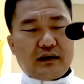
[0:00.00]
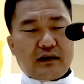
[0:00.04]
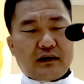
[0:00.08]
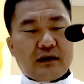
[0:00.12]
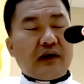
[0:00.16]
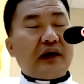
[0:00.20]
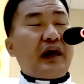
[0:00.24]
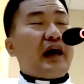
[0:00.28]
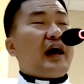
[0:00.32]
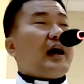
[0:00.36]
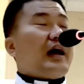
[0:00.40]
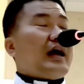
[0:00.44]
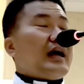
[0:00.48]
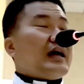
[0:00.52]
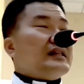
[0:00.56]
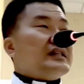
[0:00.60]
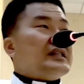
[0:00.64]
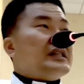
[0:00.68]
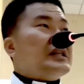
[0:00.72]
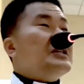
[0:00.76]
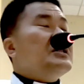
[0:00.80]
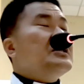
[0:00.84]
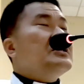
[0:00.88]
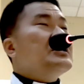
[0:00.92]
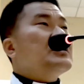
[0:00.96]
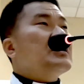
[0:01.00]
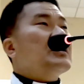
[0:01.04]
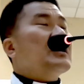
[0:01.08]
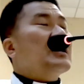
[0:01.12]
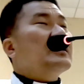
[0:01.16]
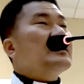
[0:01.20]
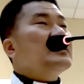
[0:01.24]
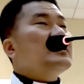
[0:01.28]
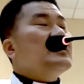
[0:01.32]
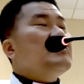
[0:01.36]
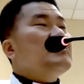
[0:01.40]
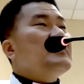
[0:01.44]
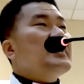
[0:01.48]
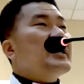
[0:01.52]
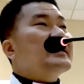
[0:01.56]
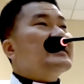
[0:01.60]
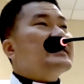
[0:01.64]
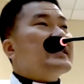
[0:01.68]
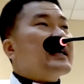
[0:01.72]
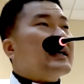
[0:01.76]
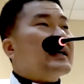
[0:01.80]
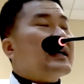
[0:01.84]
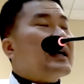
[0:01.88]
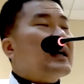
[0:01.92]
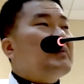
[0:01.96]
그게 진정한 의미의
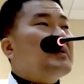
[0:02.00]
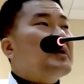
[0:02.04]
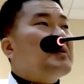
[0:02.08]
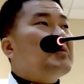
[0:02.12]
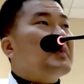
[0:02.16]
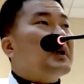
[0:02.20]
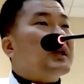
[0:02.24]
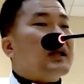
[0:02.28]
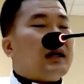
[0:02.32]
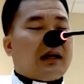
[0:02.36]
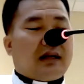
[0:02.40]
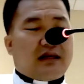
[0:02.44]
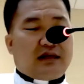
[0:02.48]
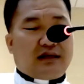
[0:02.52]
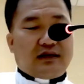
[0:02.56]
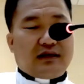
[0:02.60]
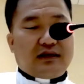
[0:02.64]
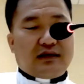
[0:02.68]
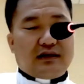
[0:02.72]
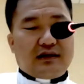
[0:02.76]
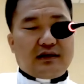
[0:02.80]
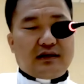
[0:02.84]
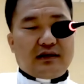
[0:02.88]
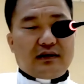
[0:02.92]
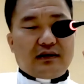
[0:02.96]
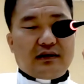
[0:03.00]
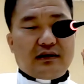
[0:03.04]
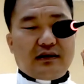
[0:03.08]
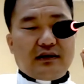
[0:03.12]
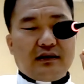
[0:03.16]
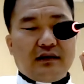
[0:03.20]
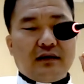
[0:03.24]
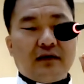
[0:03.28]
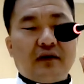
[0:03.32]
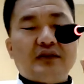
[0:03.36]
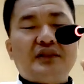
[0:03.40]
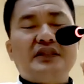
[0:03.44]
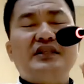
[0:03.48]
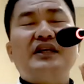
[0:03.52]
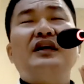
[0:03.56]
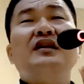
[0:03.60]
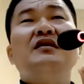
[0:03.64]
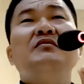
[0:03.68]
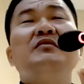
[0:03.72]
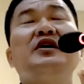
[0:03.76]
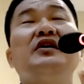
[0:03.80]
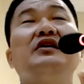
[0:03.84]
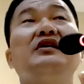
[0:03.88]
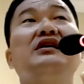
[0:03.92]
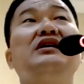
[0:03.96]
착함입니다. 그렇지
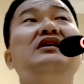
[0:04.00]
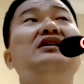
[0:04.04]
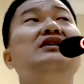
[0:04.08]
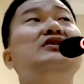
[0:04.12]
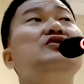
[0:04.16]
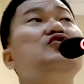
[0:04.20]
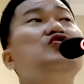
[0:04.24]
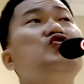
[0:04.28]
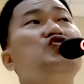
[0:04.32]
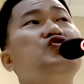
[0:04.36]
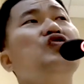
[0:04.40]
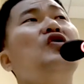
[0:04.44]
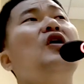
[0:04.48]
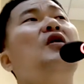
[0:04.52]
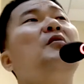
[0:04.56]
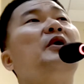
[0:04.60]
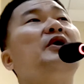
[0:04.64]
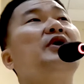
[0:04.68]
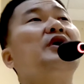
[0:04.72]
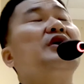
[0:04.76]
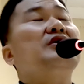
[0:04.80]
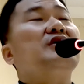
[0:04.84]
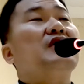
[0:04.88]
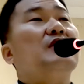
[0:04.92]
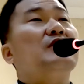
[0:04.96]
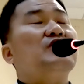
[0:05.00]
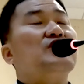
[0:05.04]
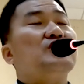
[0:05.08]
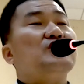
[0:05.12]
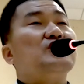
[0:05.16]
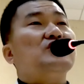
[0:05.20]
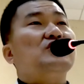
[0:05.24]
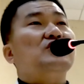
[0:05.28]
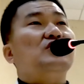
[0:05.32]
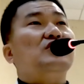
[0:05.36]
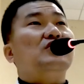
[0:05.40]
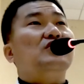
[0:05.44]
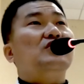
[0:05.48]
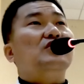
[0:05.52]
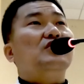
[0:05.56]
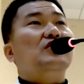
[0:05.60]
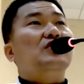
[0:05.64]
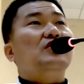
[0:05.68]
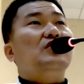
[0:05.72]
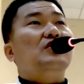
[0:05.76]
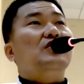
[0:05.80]
않으면 그는 죽어버리기 때문이죠.